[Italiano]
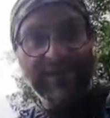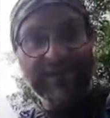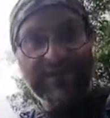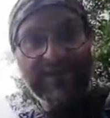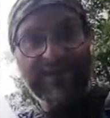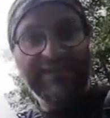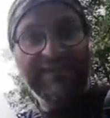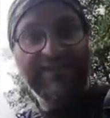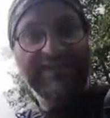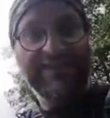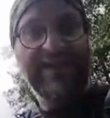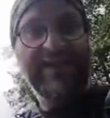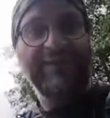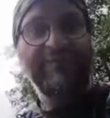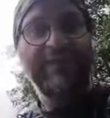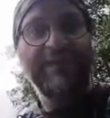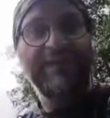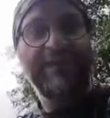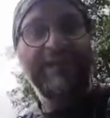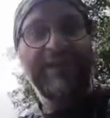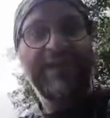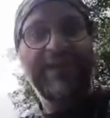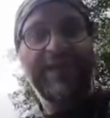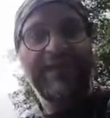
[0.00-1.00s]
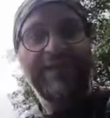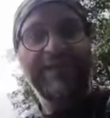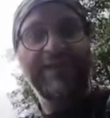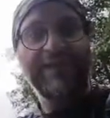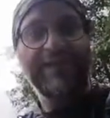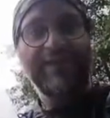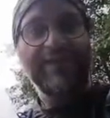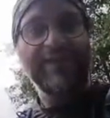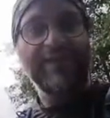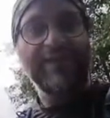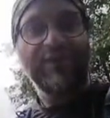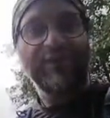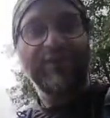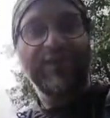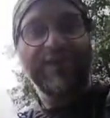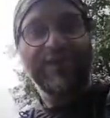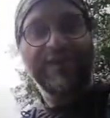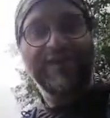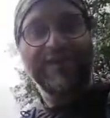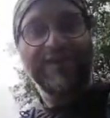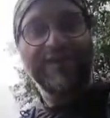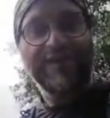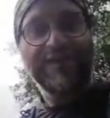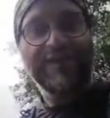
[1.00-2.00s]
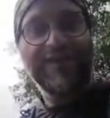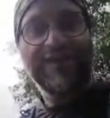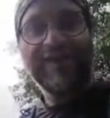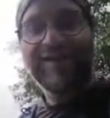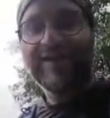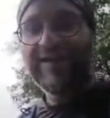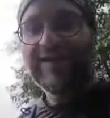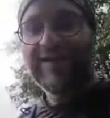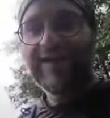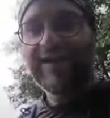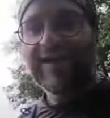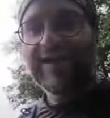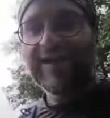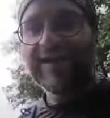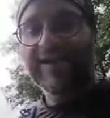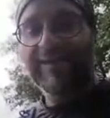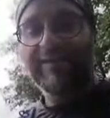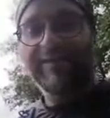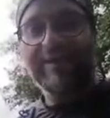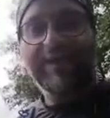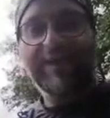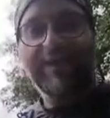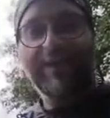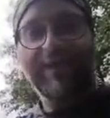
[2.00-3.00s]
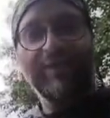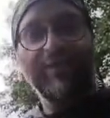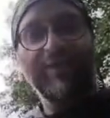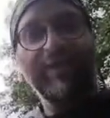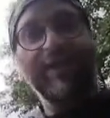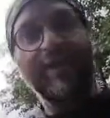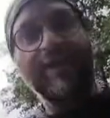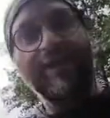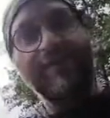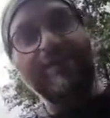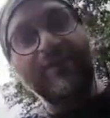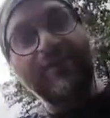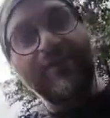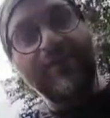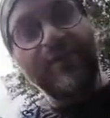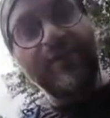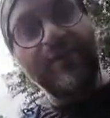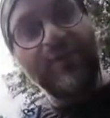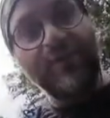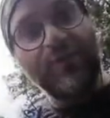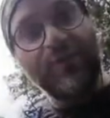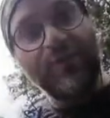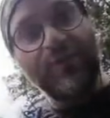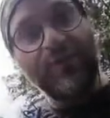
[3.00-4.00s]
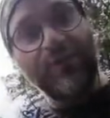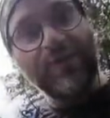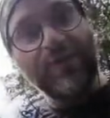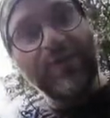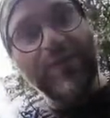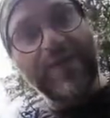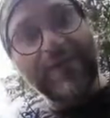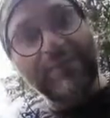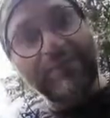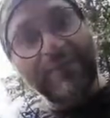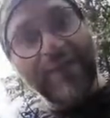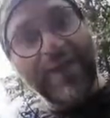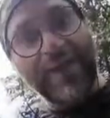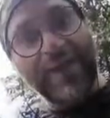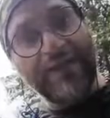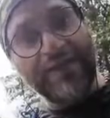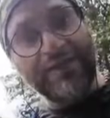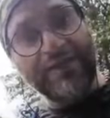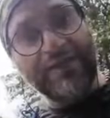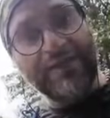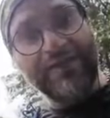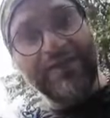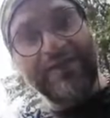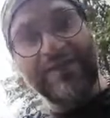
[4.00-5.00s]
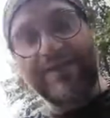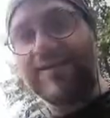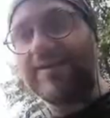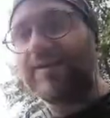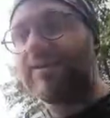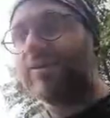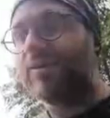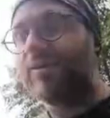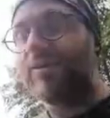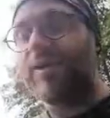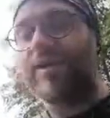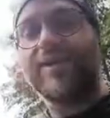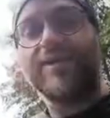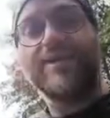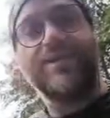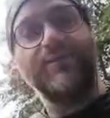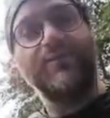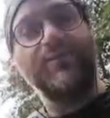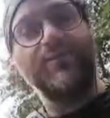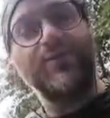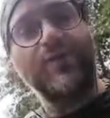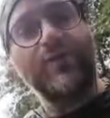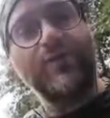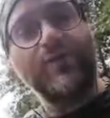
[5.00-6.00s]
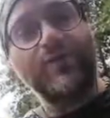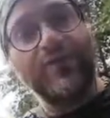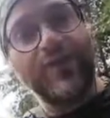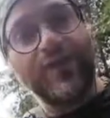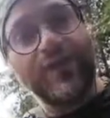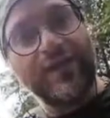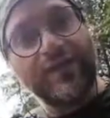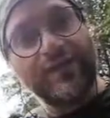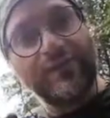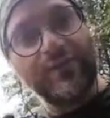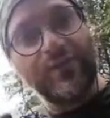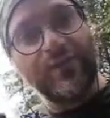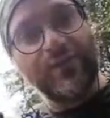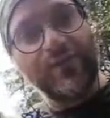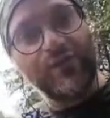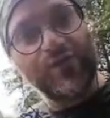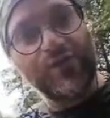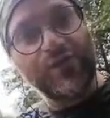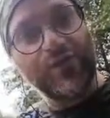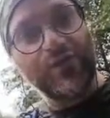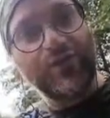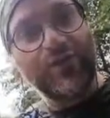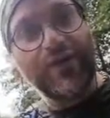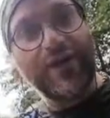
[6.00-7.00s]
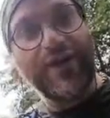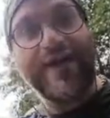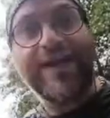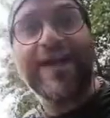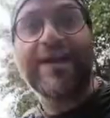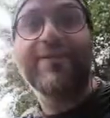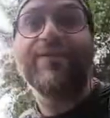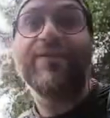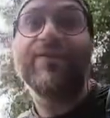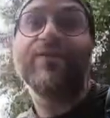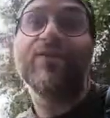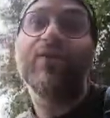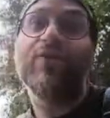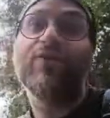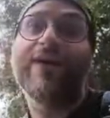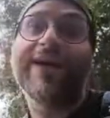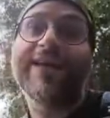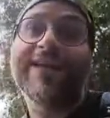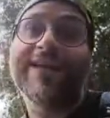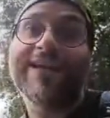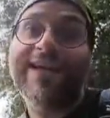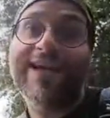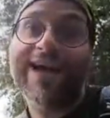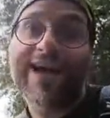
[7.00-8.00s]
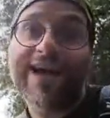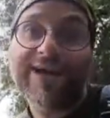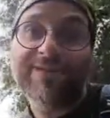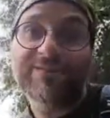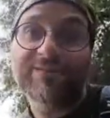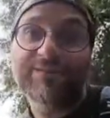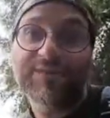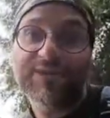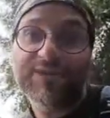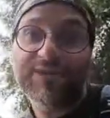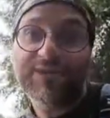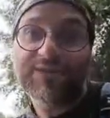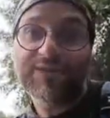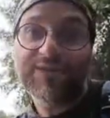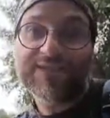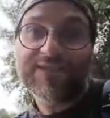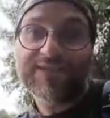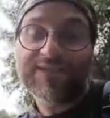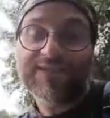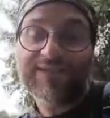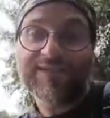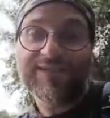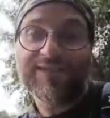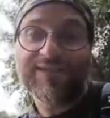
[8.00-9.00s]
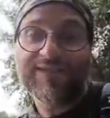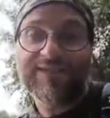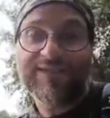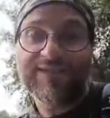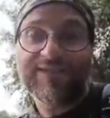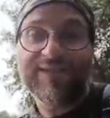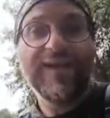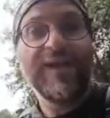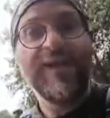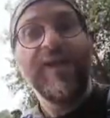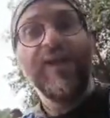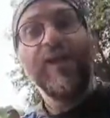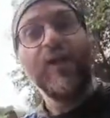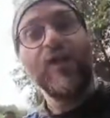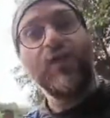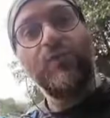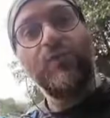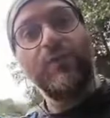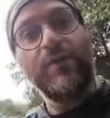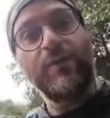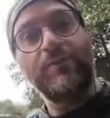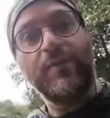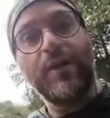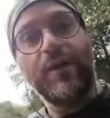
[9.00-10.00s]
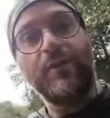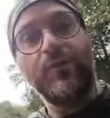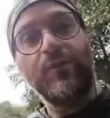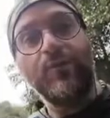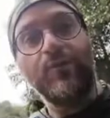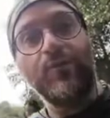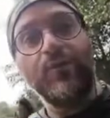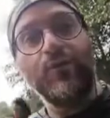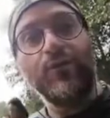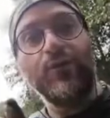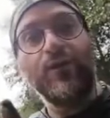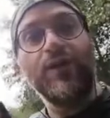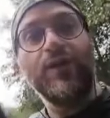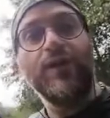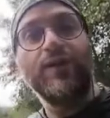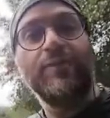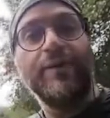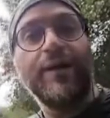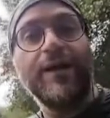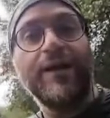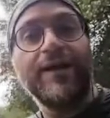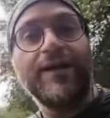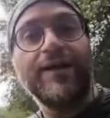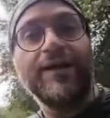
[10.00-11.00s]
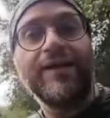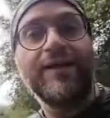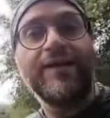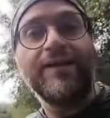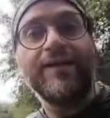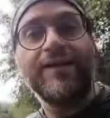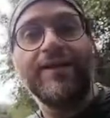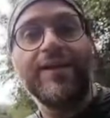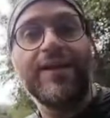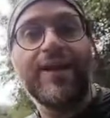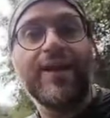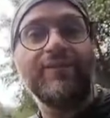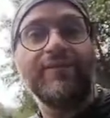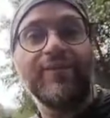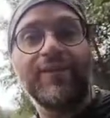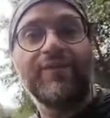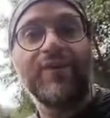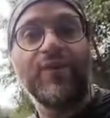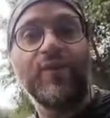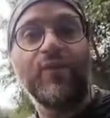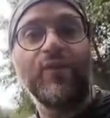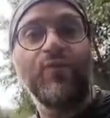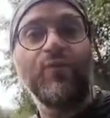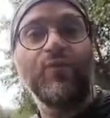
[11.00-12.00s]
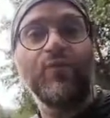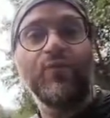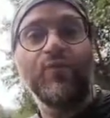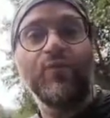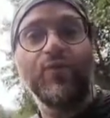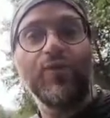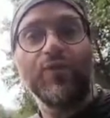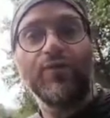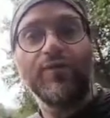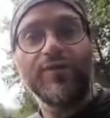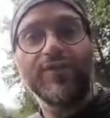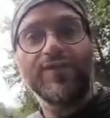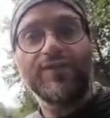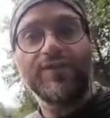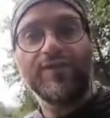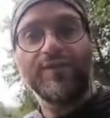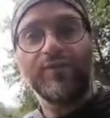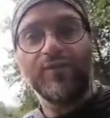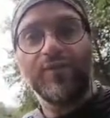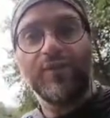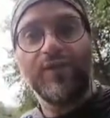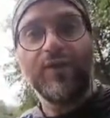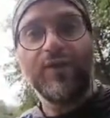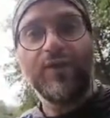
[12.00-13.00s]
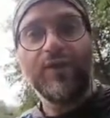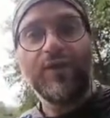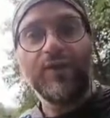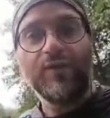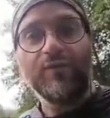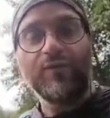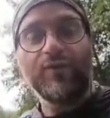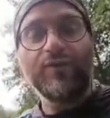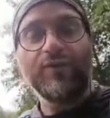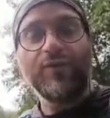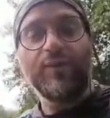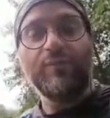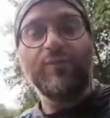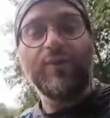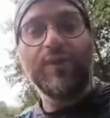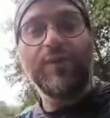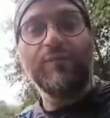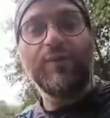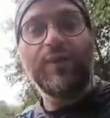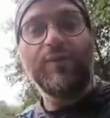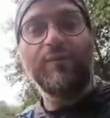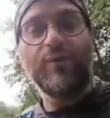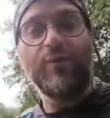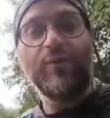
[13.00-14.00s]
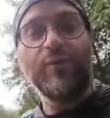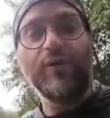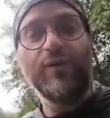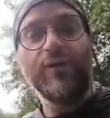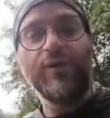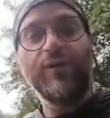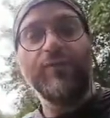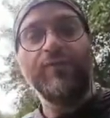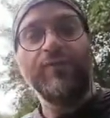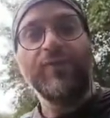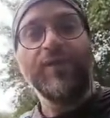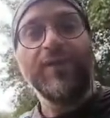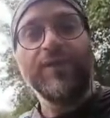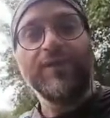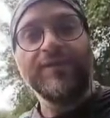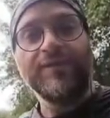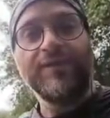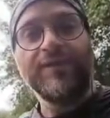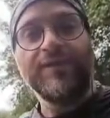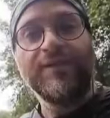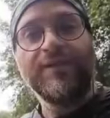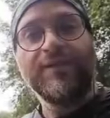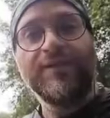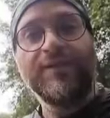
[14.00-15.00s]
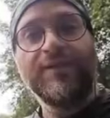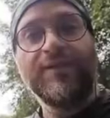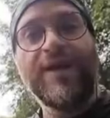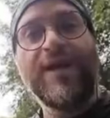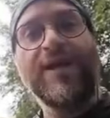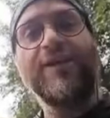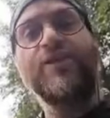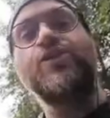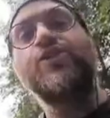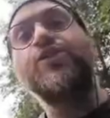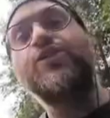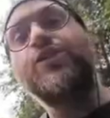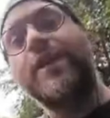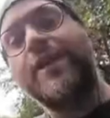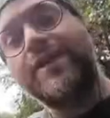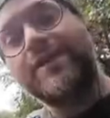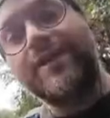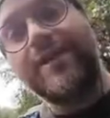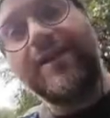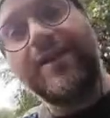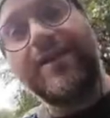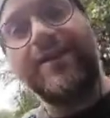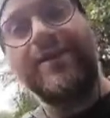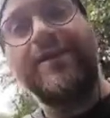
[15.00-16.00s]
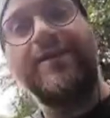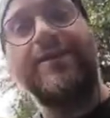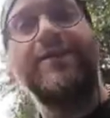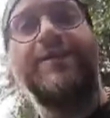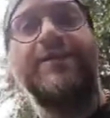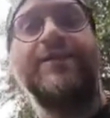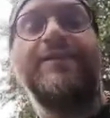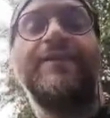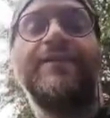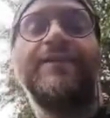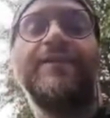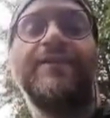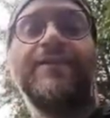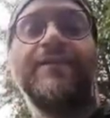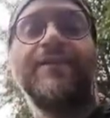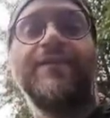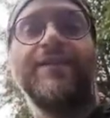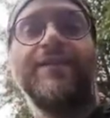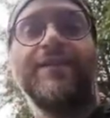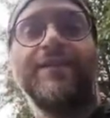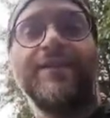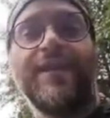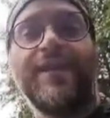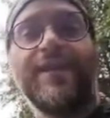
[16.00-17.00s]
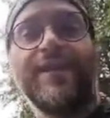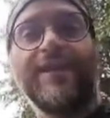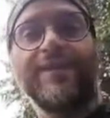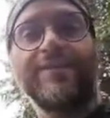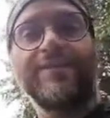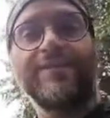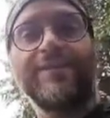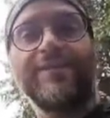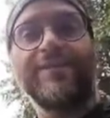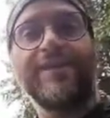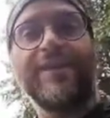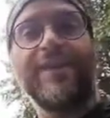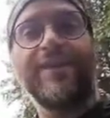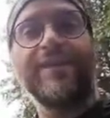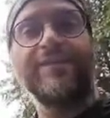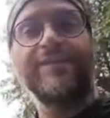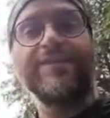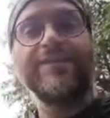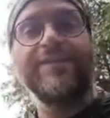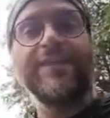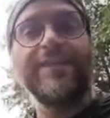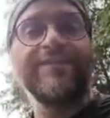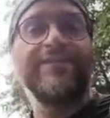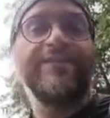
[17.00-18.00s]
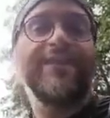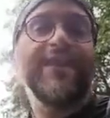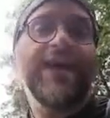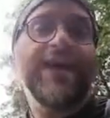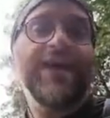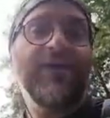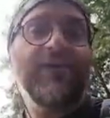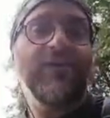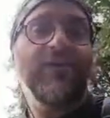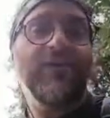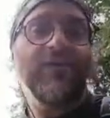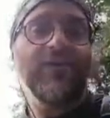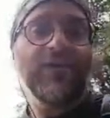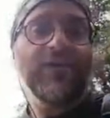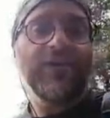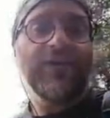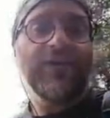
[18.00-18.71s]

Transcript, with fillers: presentabili all'ingresso della chiesa anche perché non è che avevano gli alberghi, non è che si potevano fare le docce, non è che avevano vari cambi di vestiti come abbiamo noi. I pellegrini avevano un unico vestito. Quindi prima poi di eh, accedere nella cattedrale di Santiago